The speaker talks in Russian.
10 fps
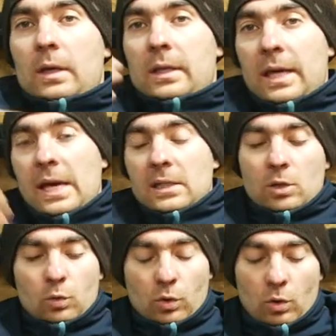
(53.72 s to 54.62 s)

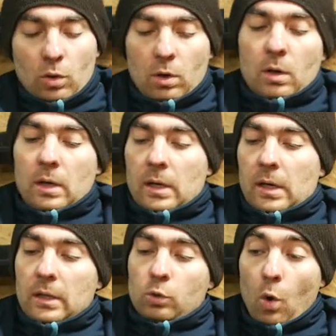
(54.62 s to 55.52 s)
Есть у нее э,
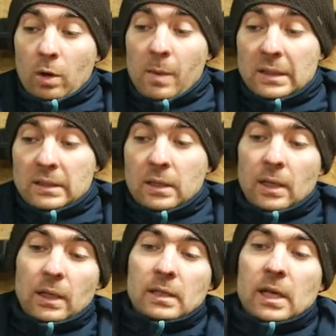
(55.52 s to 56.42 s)
а, тормоз
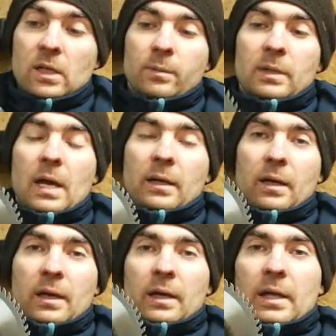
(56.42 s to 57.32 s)
скажем так.
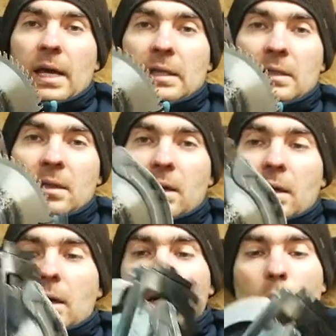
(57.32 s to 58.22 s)
Есть
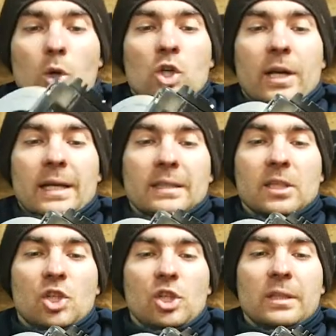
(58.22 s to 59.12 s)
хорошая
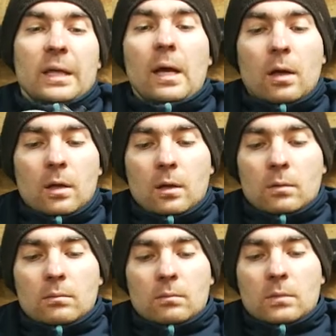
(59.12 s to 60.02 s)
защита.
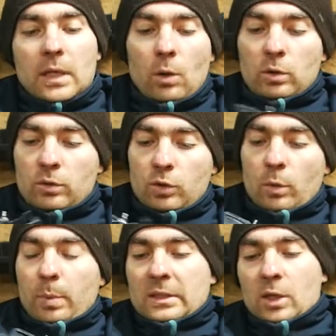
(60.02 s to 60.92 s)
Я вот все
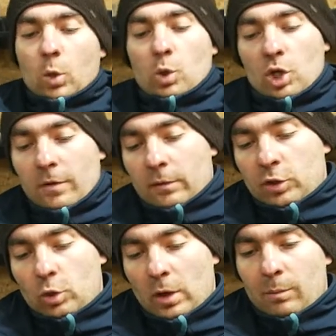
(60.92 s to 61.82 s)
позакручивал,
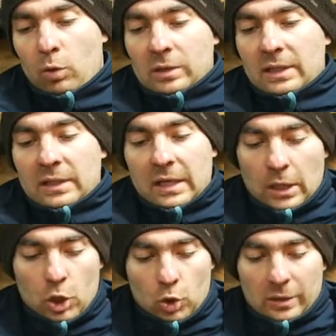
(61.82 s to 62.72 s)
все работает
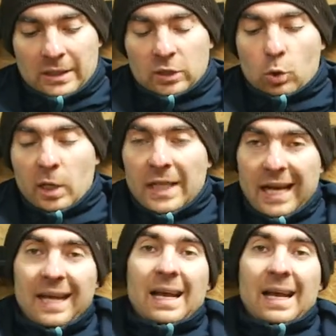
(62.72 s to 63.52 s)
хорошо, достойно.